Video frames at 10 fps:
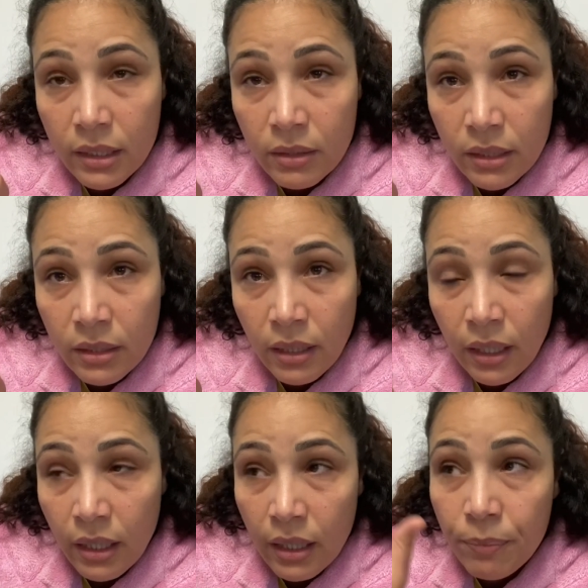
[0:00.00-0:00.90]

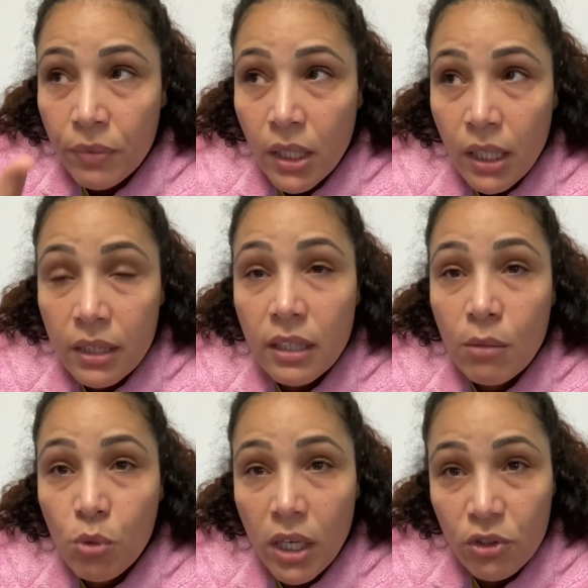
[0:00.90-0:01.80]
ضد ضد
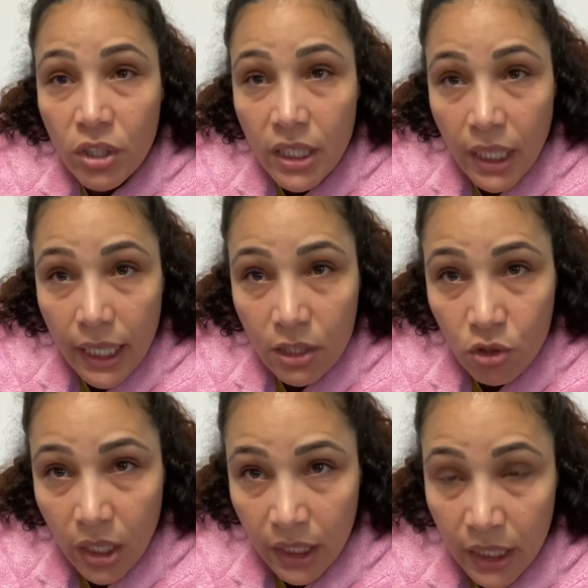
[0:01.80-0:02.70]
المهاجرين غير
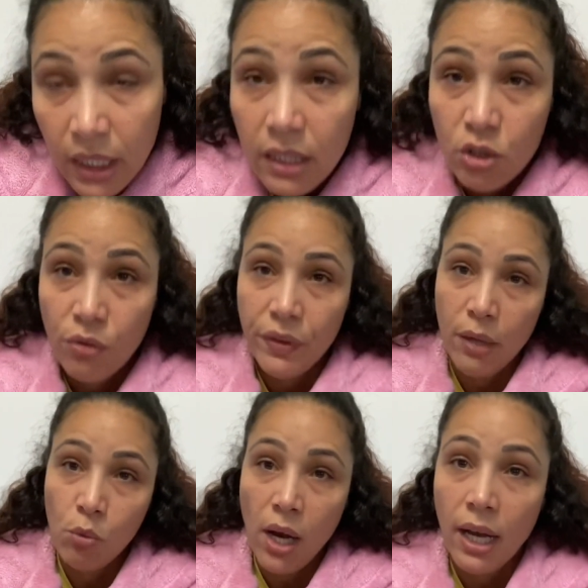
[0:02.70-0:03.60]
الشرعيين اللي
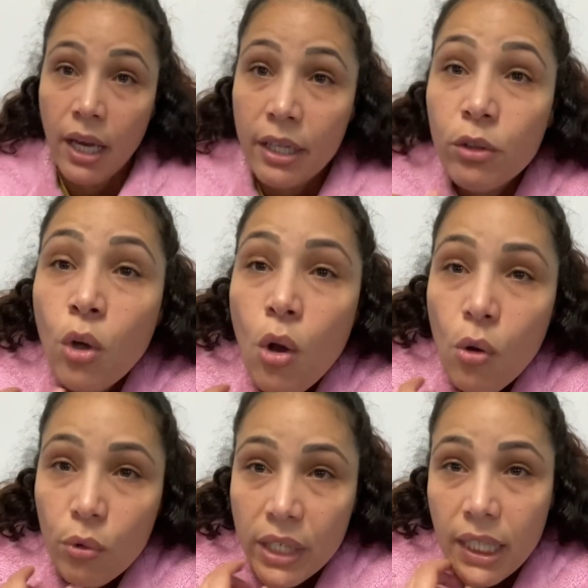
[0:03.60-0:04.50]
شفناه مؤخرا
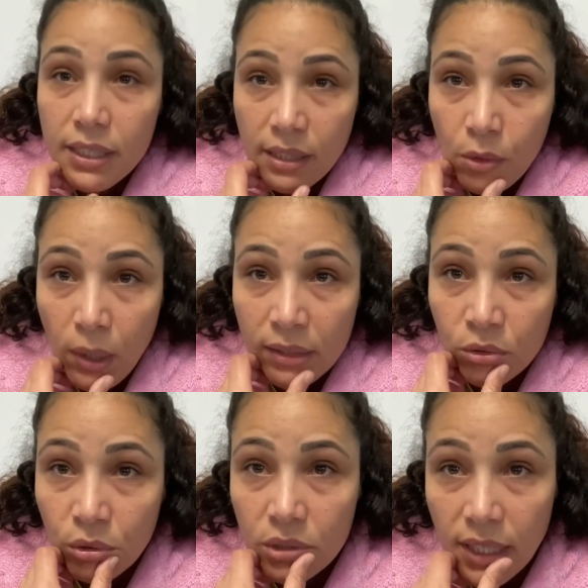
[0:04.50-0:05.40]
وركز على واحد
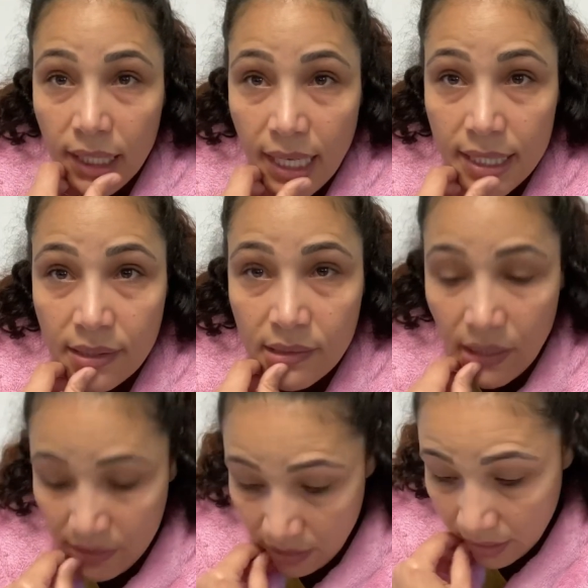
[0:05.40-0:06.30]
النقطه على اساس
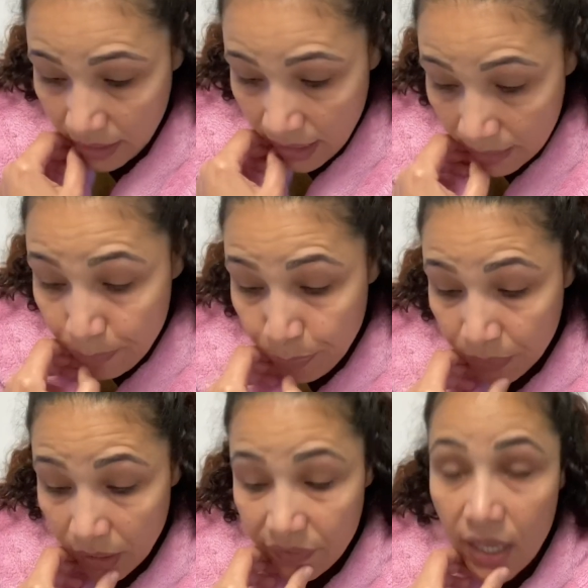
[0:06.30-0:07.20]
ان قال
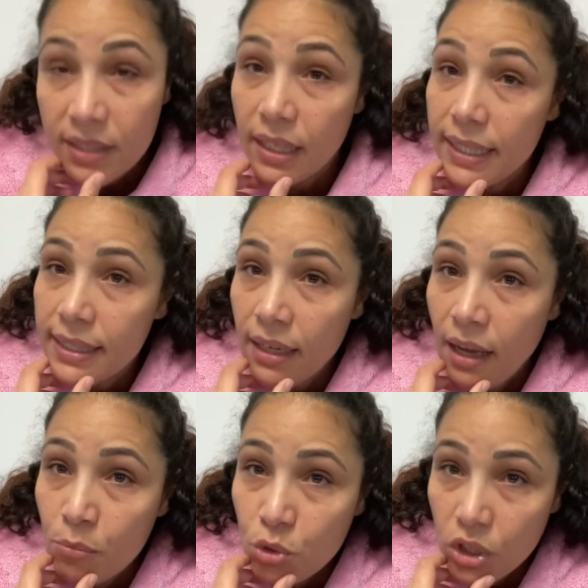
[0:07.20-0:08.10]
فرنسا ليس
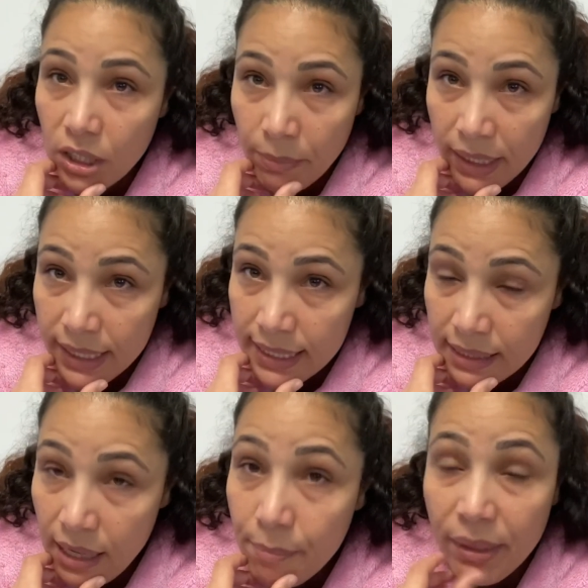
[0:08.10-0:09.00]
لها مشكل مع
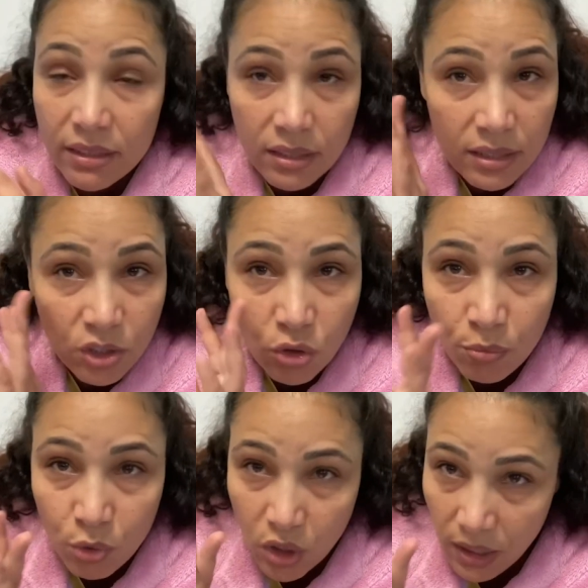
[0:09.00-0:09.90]
الاسلام ما عندها حتى شي
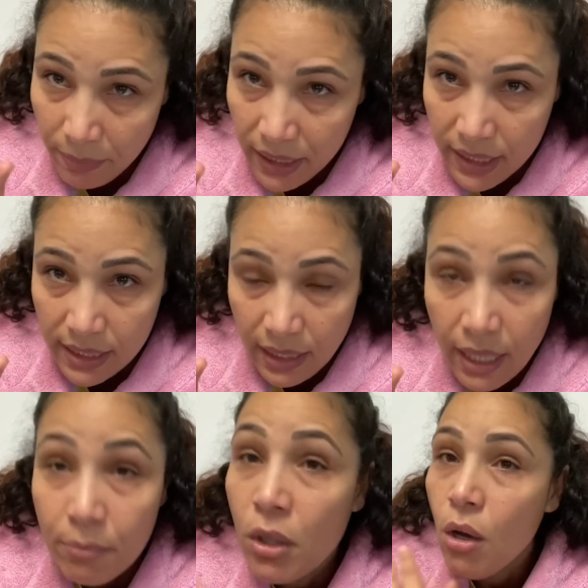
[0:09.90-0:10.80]
مشكل مع
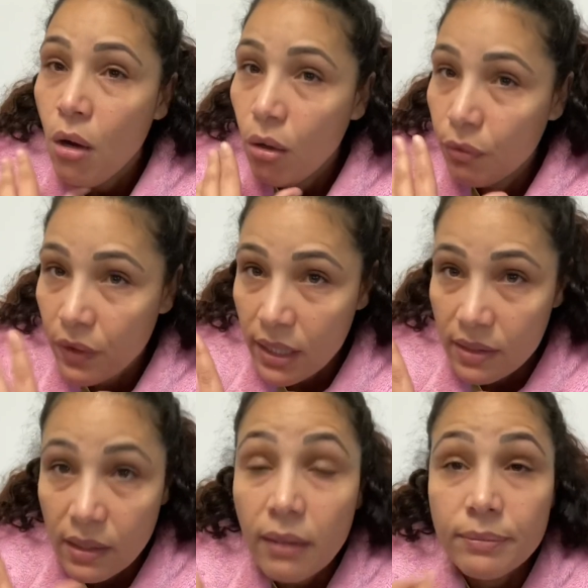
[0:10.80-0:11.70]
الاسلام
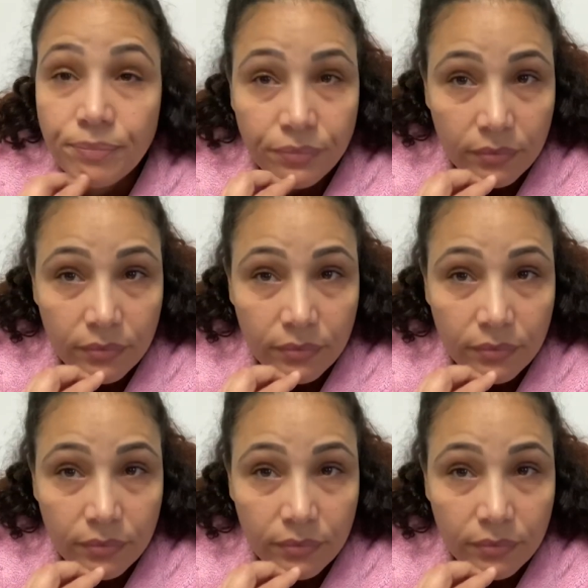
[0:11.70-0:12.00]
فرنسا